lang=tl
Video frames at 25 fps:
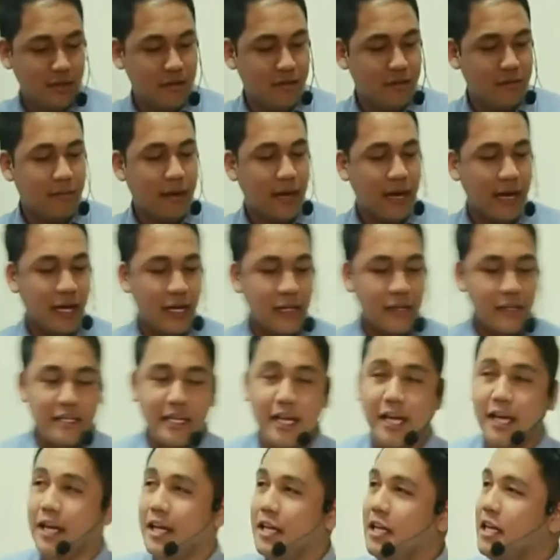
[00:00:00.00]
Bakit
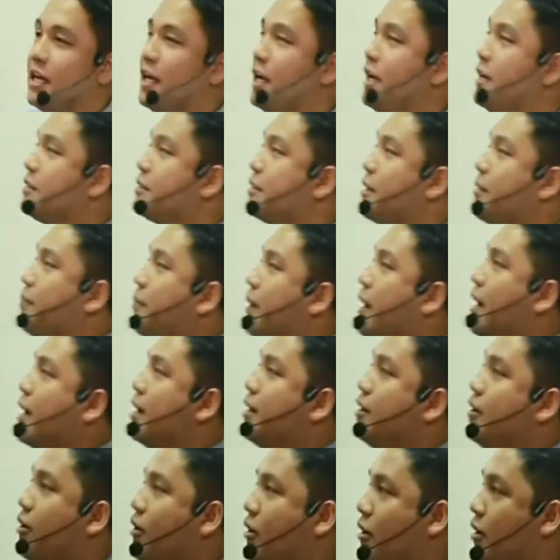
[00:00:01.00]
niya hiningi sa
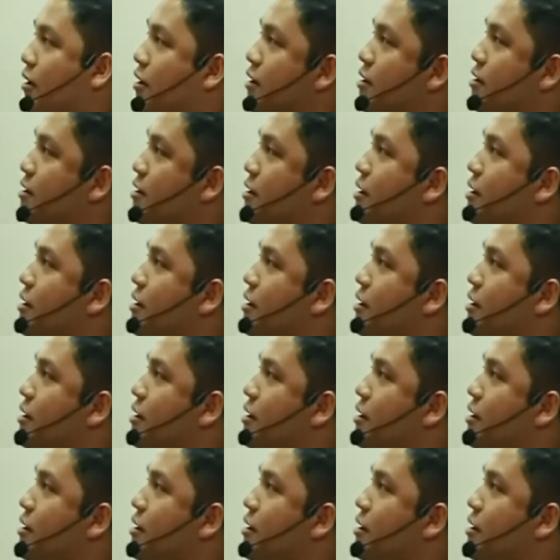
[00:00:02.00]
Panginoon